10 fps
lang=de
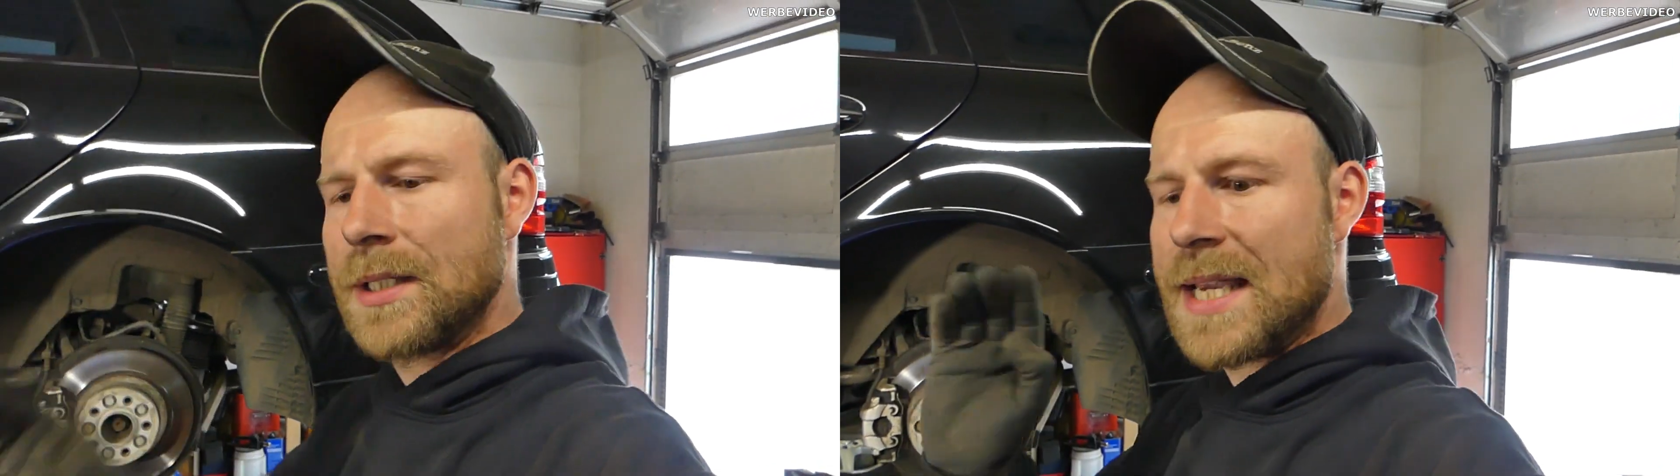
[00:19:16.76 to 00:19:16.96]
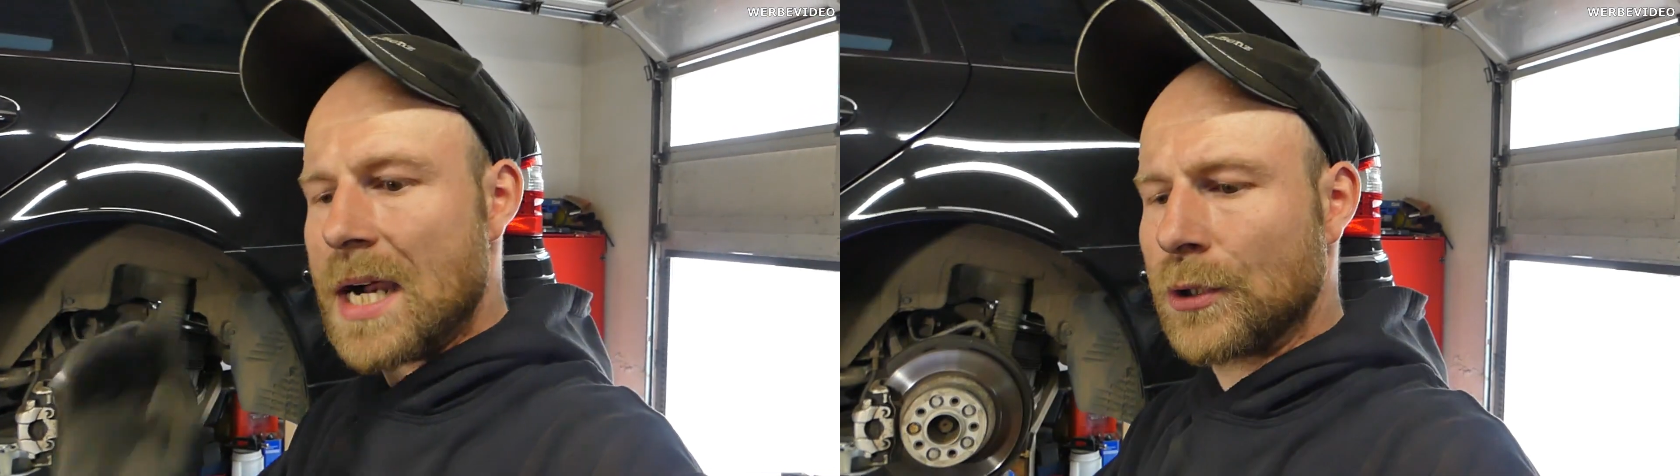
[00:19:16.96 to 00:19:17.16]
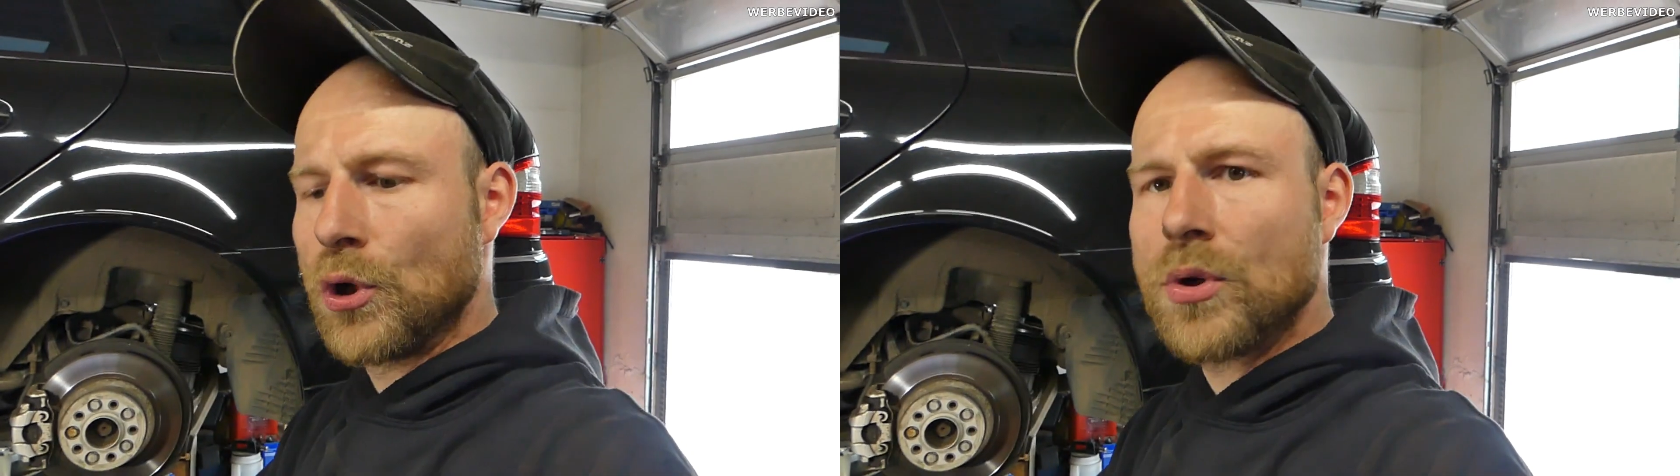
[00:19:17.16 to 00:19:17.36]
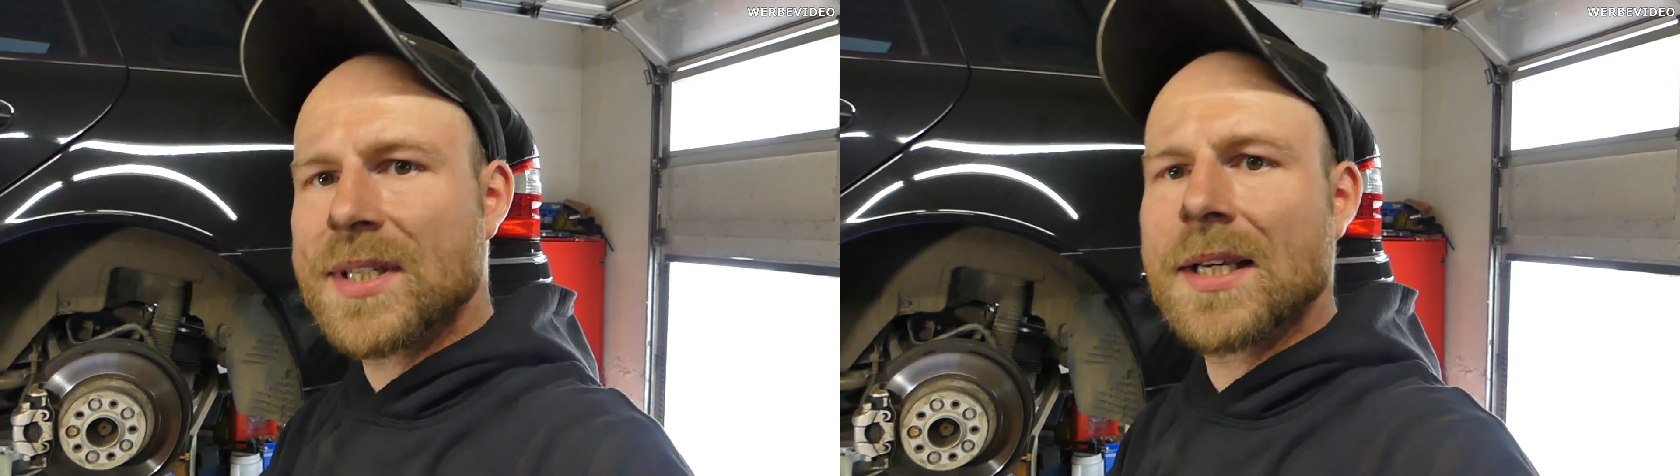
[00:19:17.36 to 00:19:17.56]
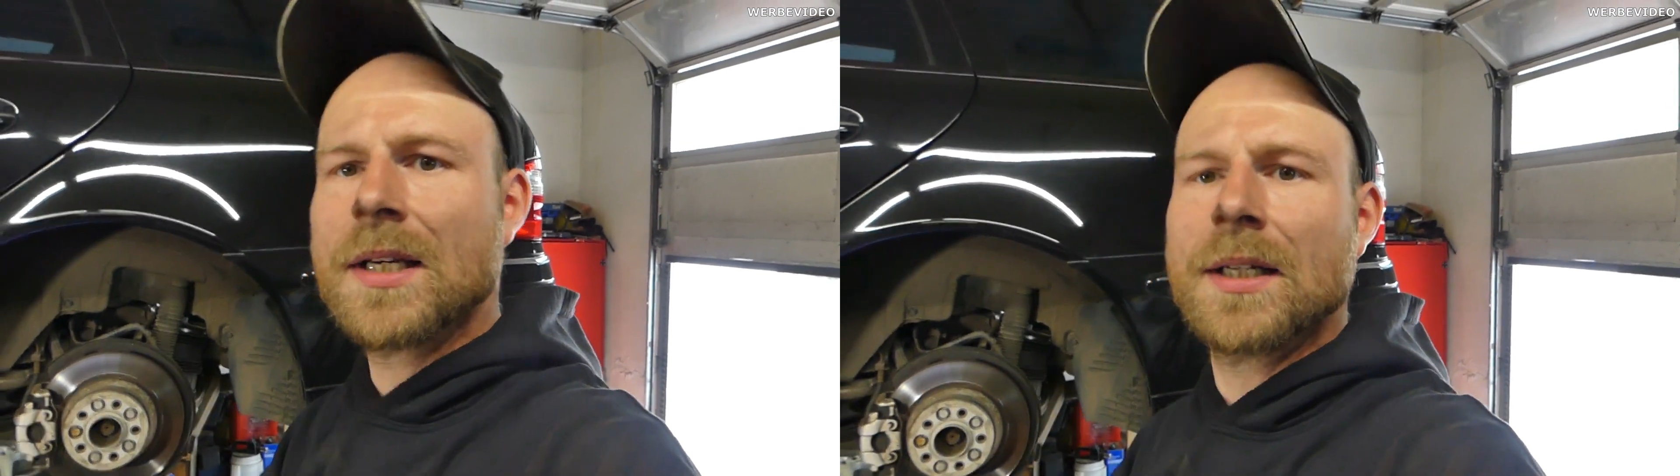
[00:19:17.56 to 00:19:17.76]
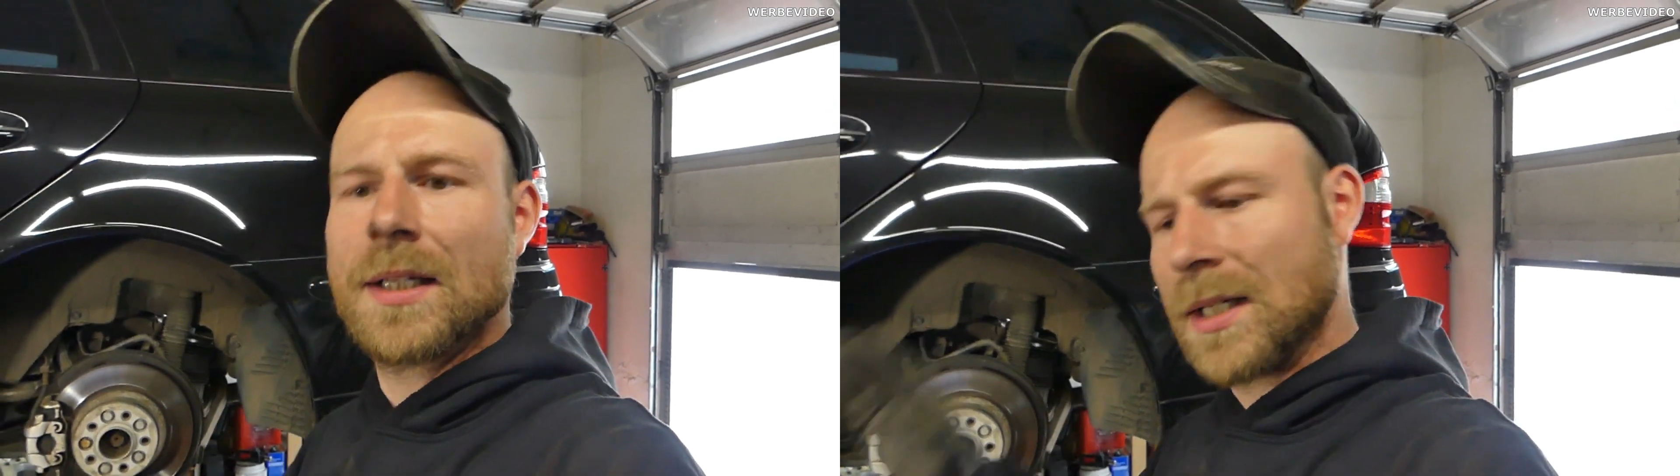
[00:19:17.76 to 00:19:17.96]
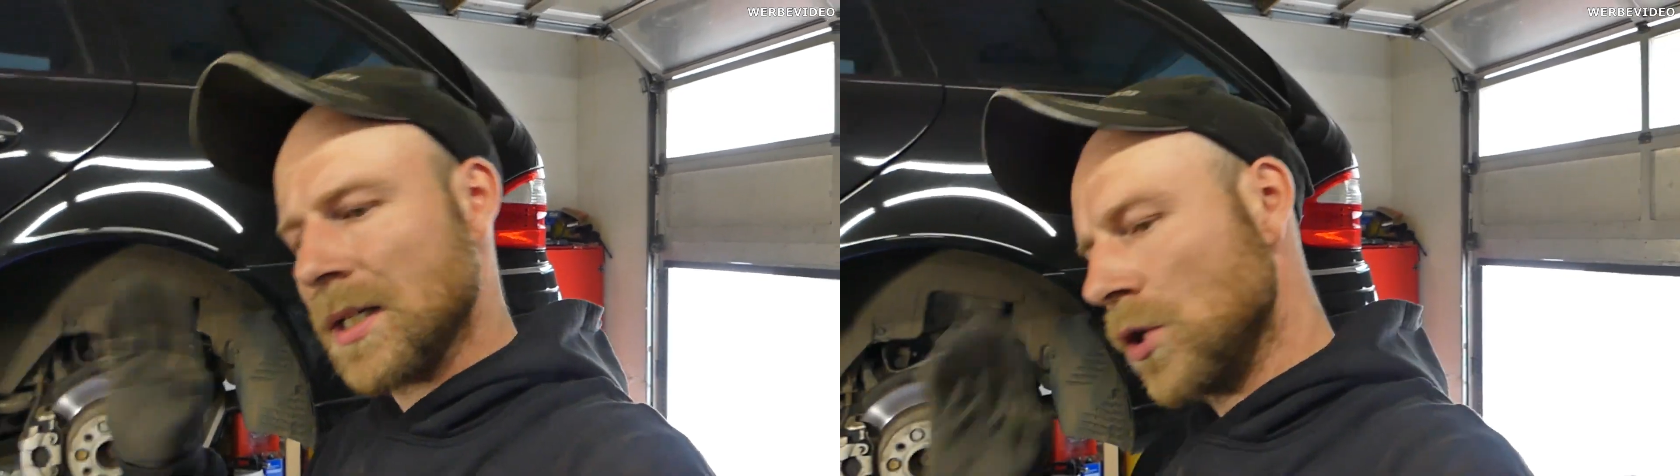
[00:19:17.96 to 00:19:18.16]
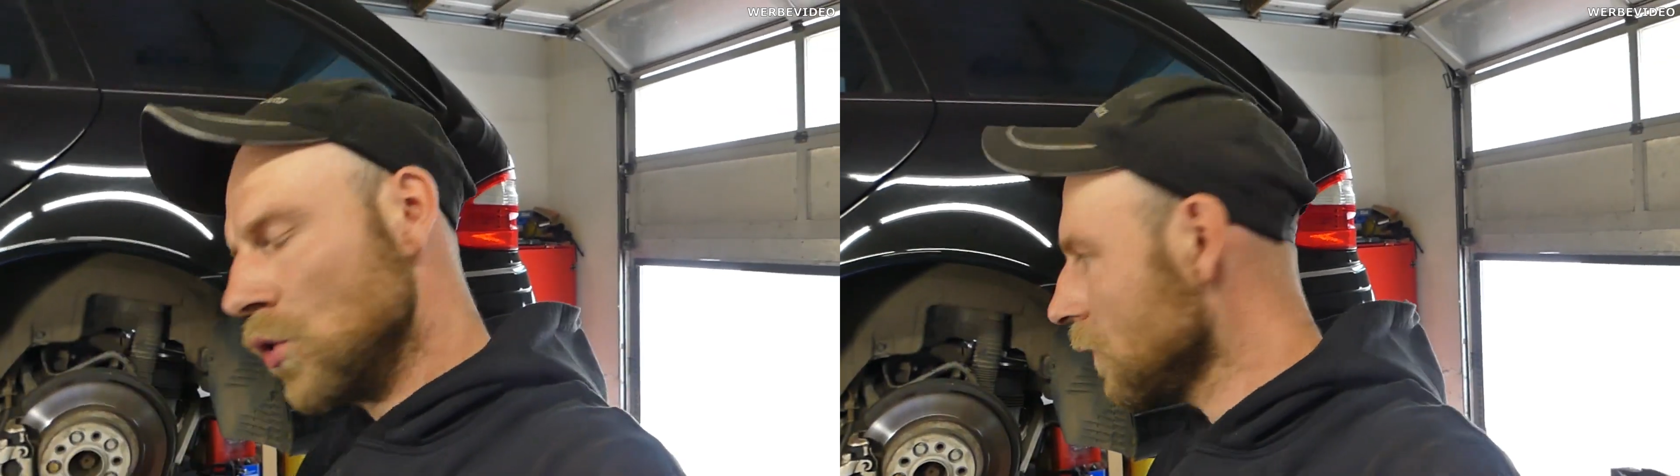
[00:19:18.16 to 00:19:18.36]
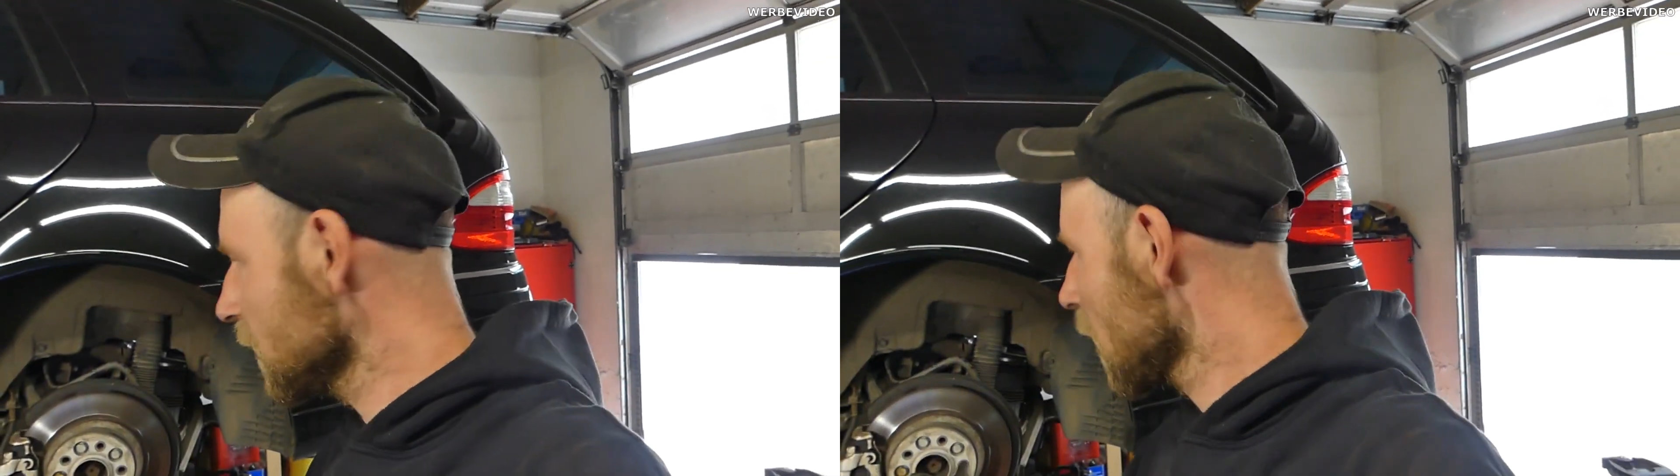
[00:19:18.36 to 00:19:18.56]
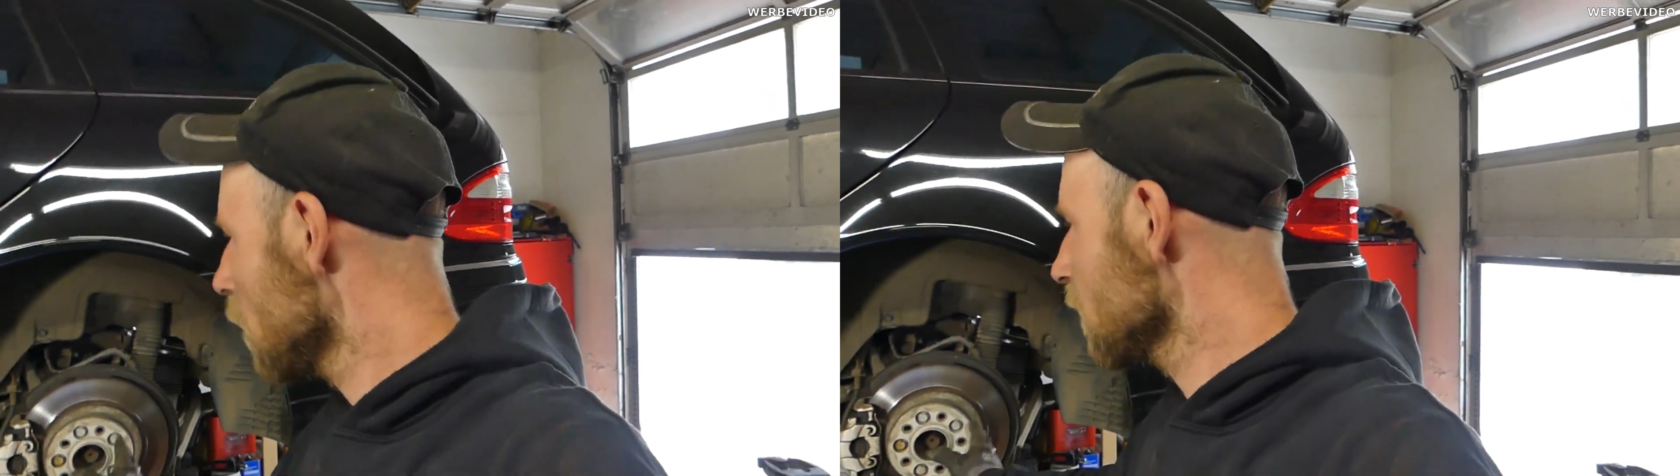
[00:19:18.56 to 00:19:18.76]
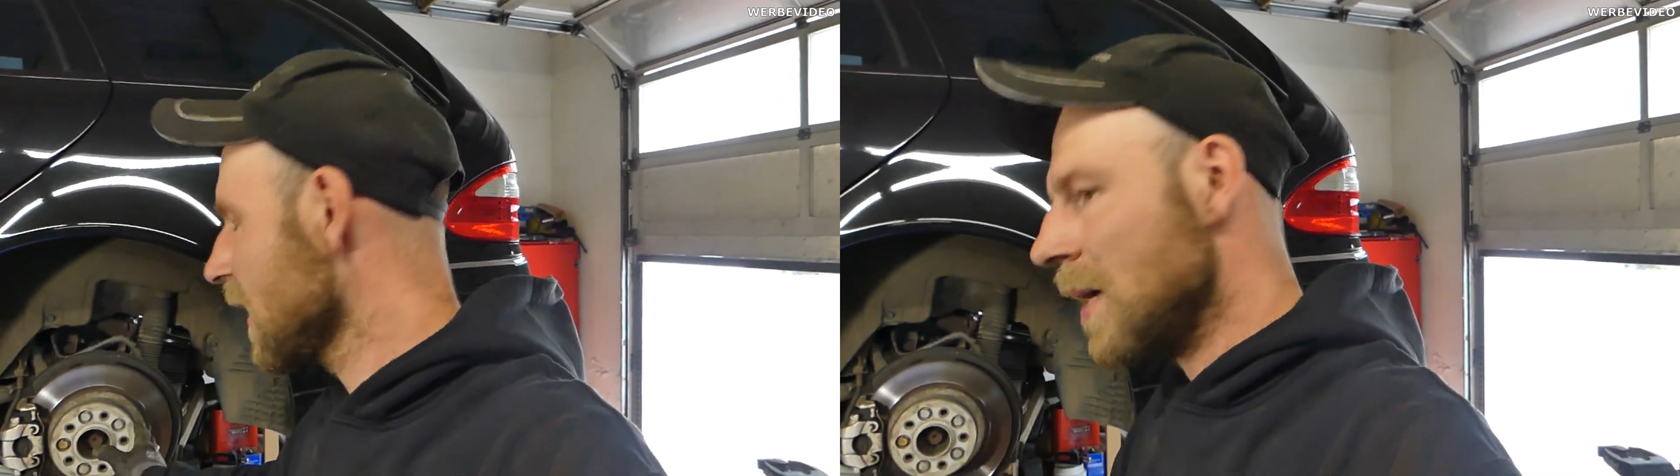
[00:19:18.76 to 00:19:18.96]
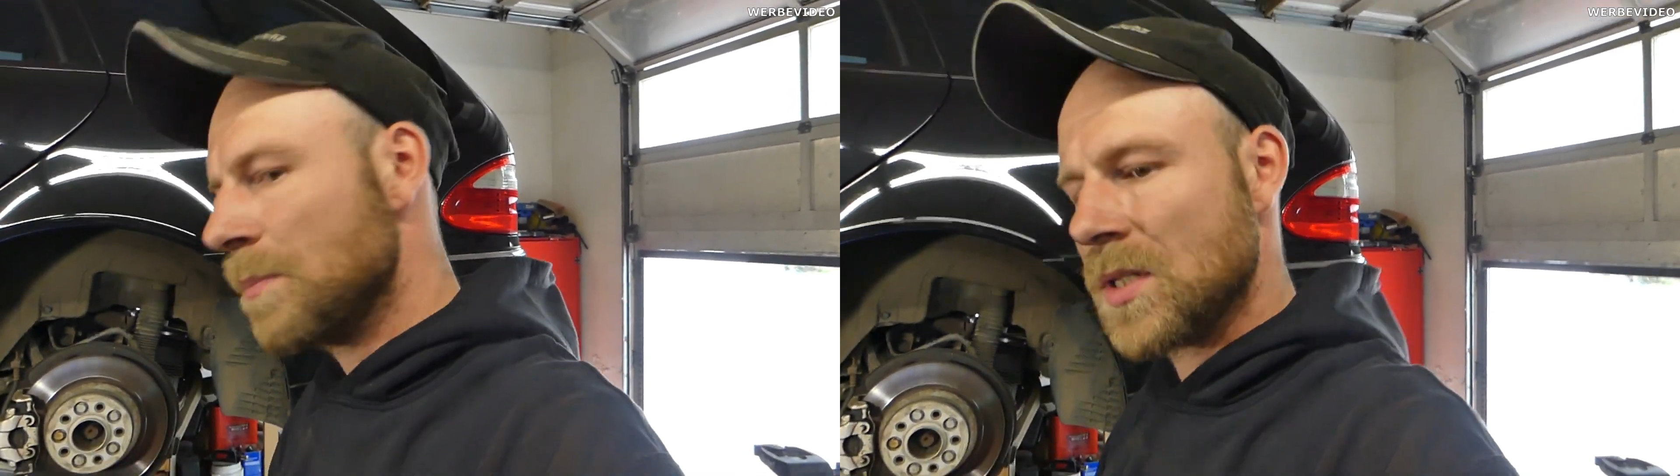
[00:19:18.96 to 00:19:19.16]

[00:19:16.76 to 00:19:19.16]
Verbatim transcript: Diagnose, Luft draufgeben,